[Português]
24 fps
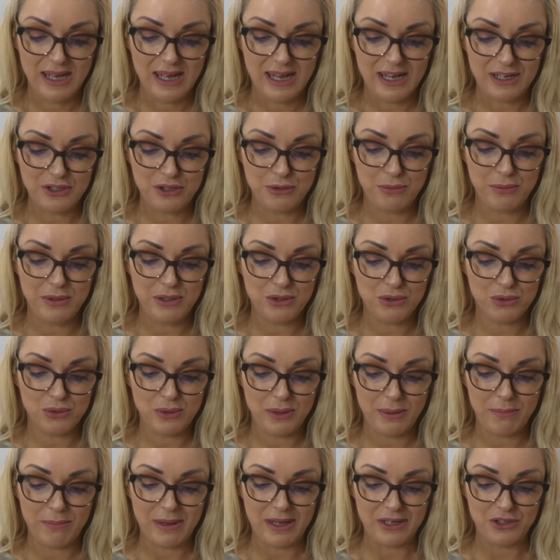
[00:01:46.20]
Admiro
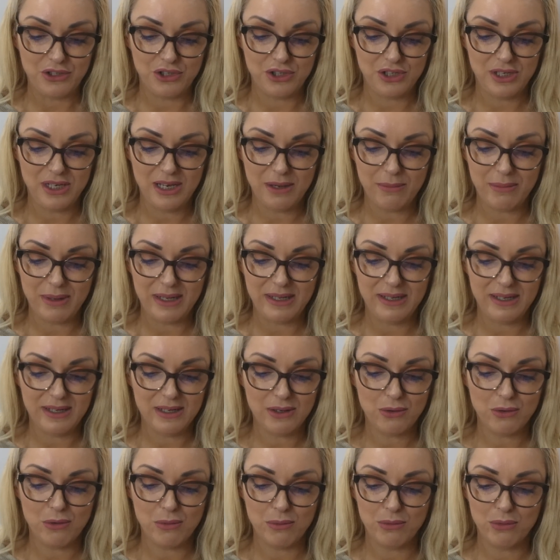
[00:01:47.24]
sua empatia, a
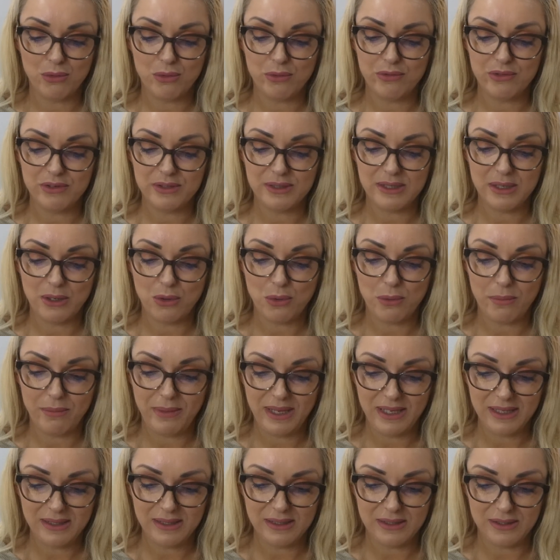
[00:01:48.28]
maneira como você
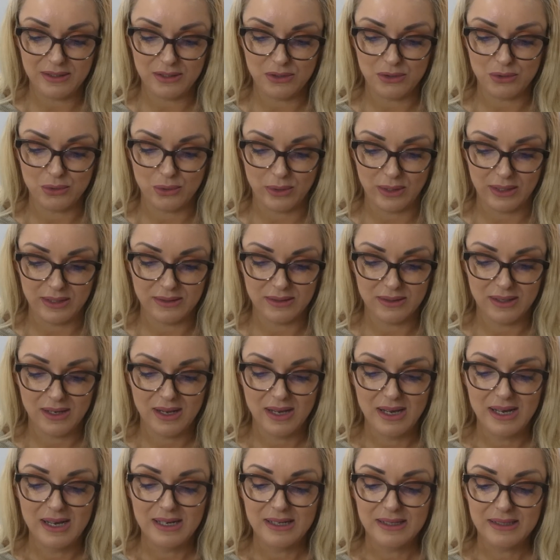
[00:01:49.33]
comenta as histórias.
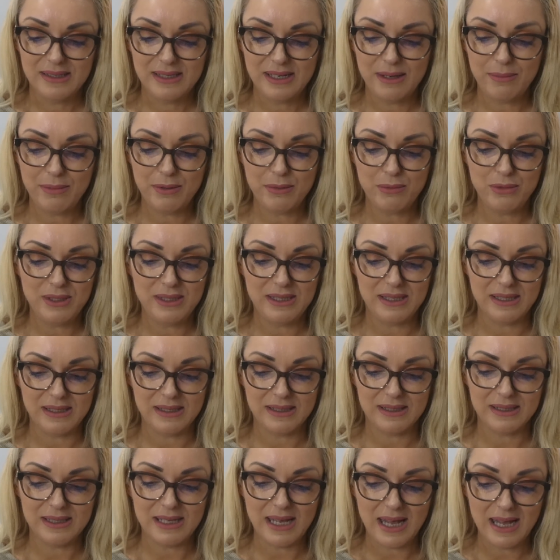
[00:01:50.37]
Sempre muito
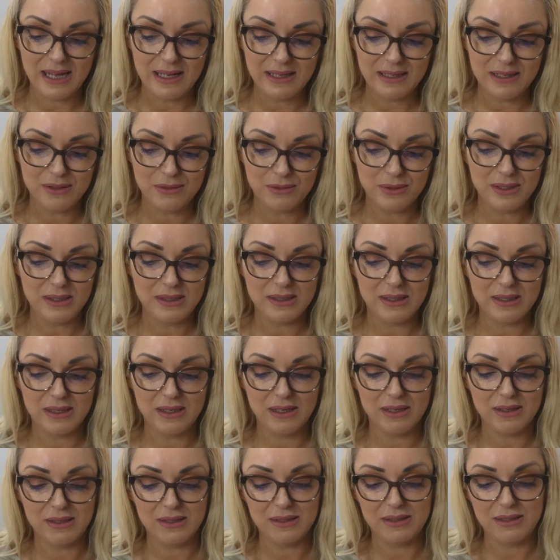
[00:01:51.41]
sensada, nos
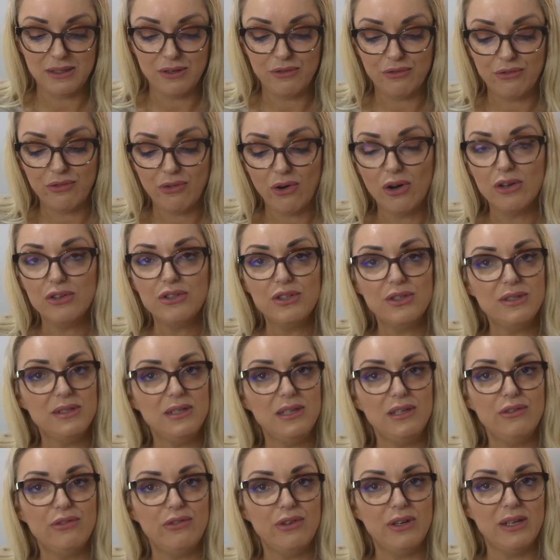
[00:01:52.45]
ensinando a ser fortes
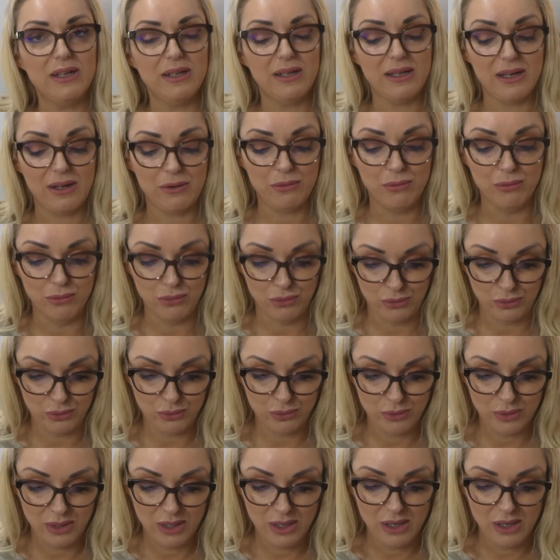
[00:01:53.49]
e enfrentar o
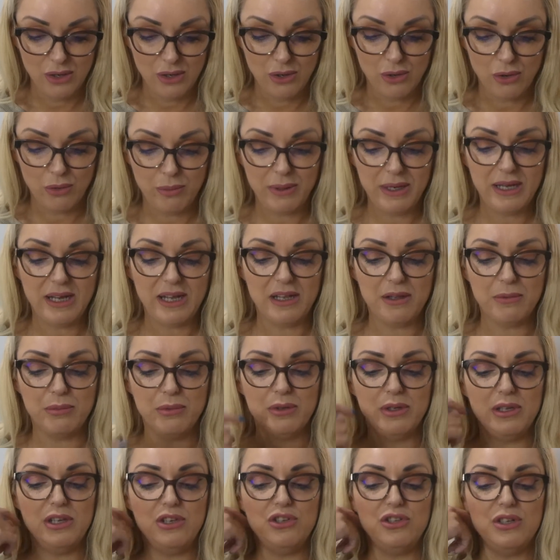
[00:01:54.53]
mundo. Obrigado
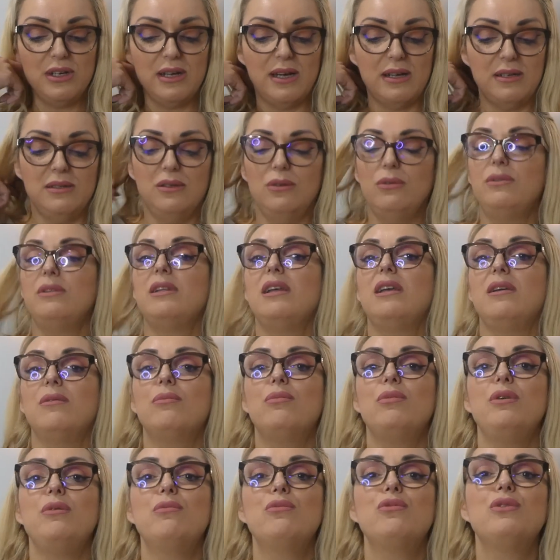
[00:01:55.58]
por dedicar seu
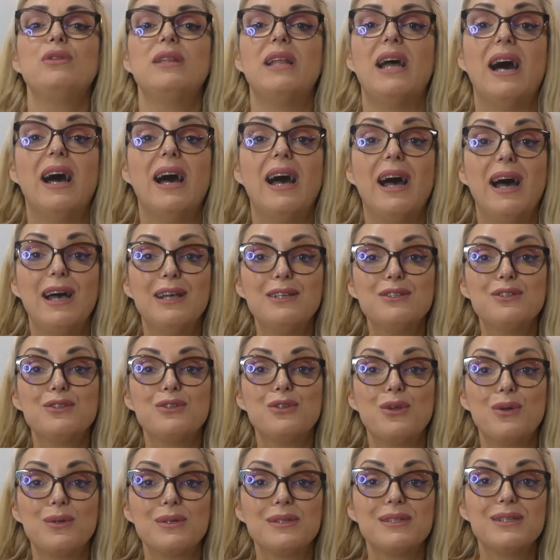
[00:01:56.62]
tempo e mudar as
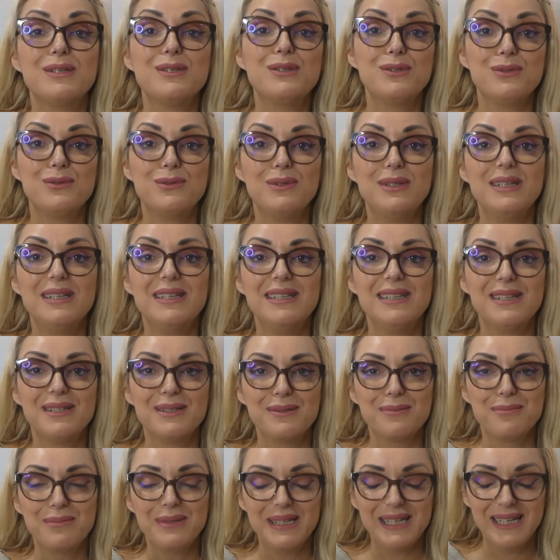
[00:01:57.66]
nossas
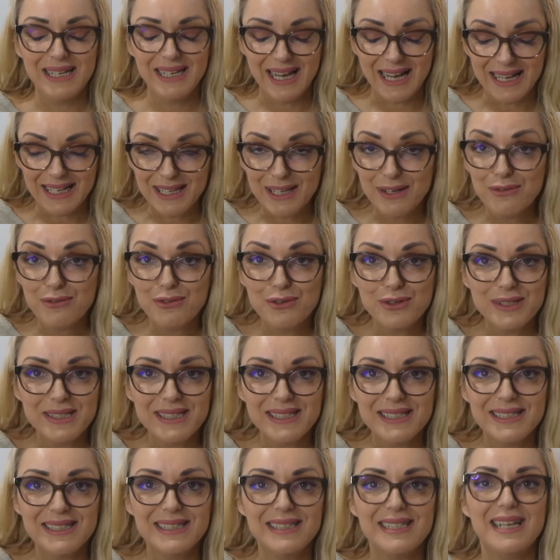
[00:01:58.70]
vidas. Obrigada a
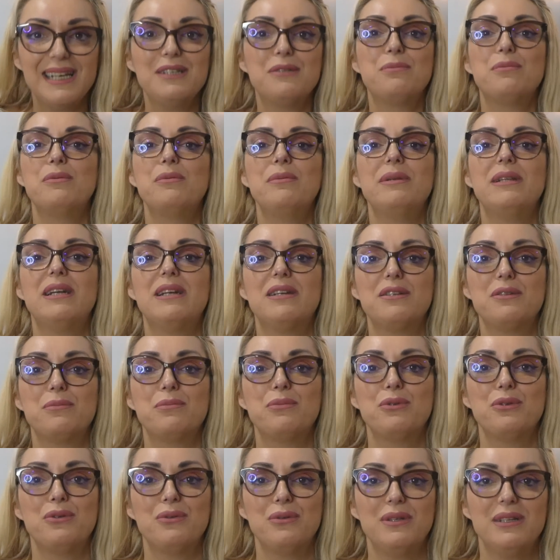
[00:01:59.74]
vocês por me dar essa
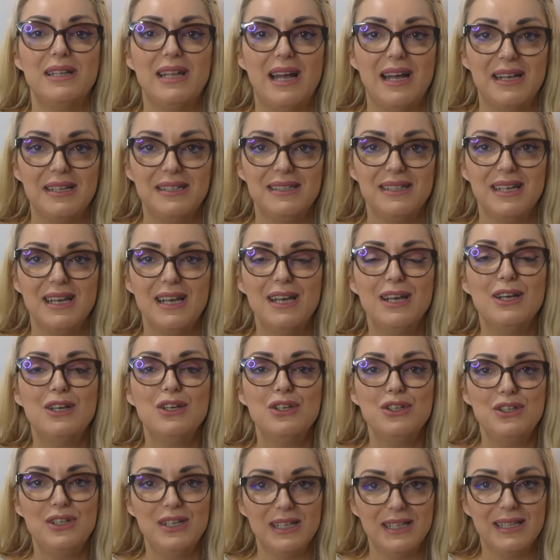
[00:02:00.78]
oportunidade
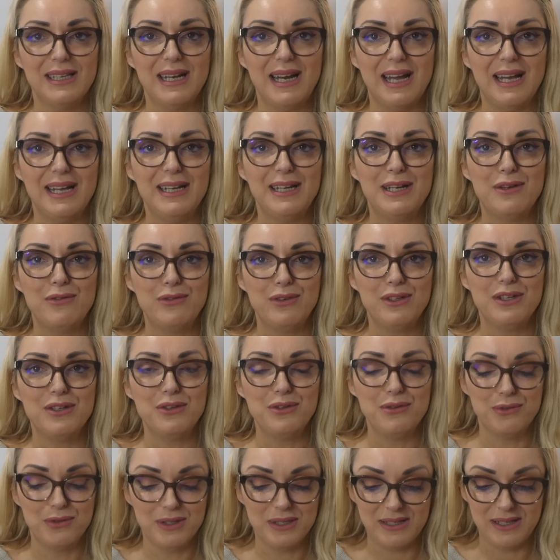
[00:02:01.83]
de entrar aí na vida
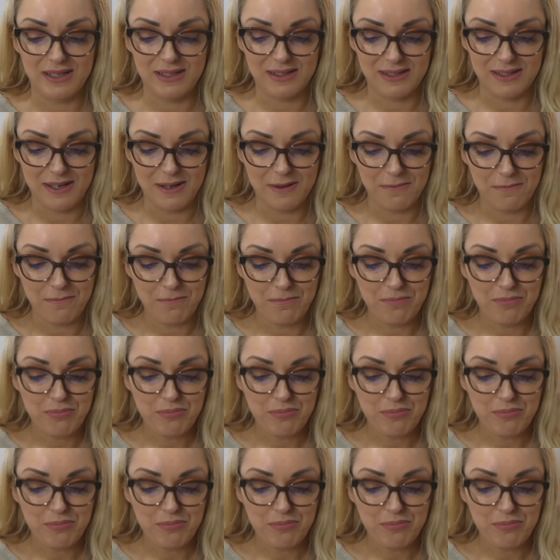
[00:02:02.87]
de vocês, né?